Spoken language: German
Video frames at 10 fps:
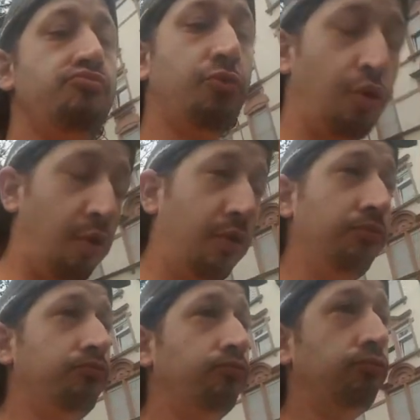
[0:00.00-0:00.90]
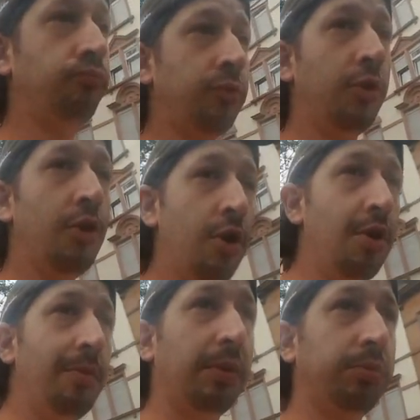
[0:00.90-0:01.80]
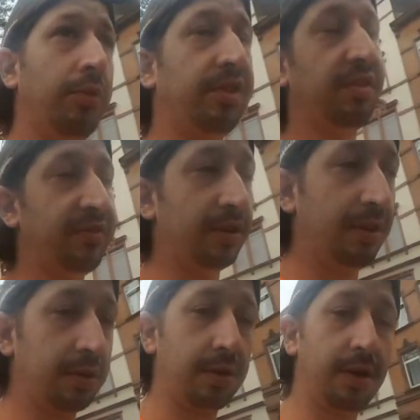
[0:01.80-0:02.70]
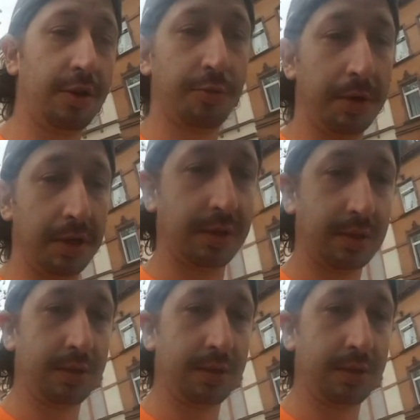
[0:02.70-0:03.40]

Ja, macht mir auf jeden Fall ja klar Spaß.